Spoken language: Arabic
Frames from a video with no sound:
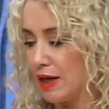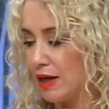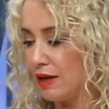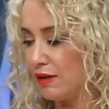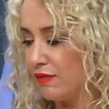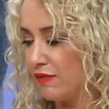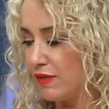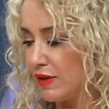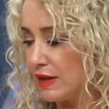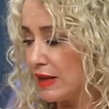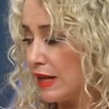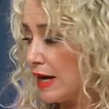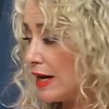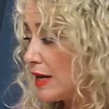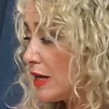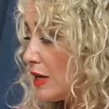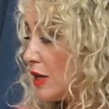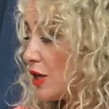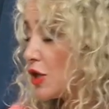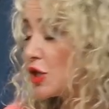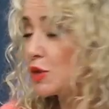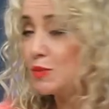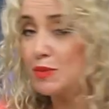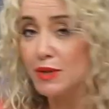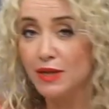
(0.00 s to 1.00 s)
اللي في الدار
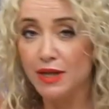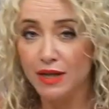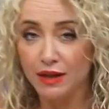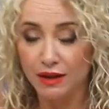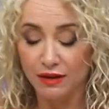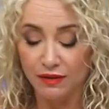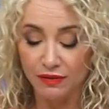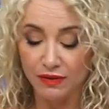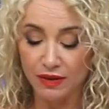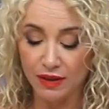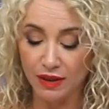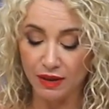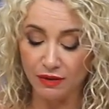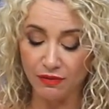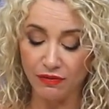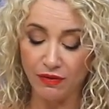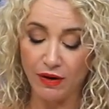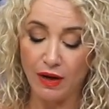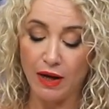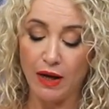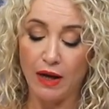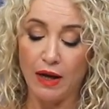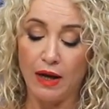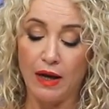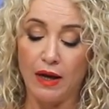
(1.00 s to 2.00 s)
ينجم زاد كيف كيف
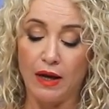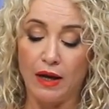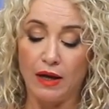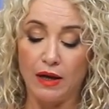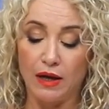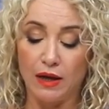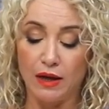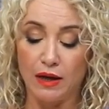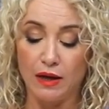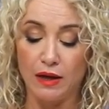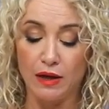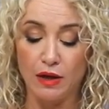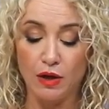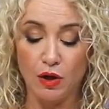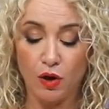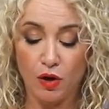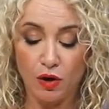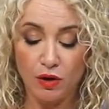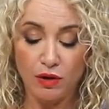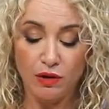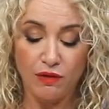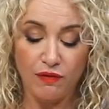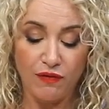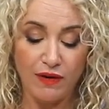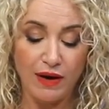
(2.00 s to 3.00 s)
آه،
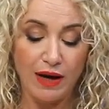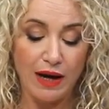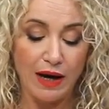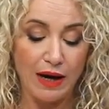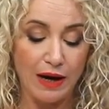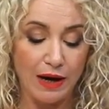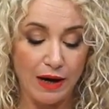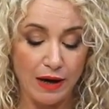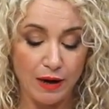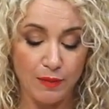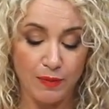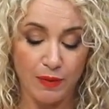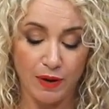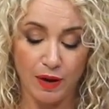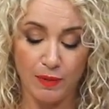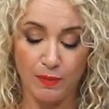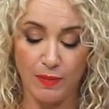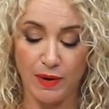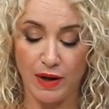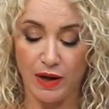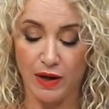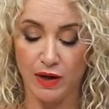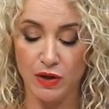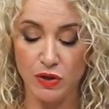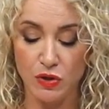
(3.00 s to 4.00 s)
يحط فيها
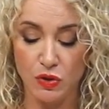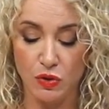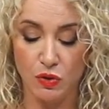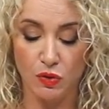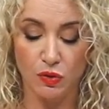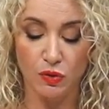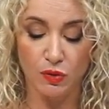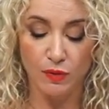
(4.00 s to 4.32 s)
البريباراسيون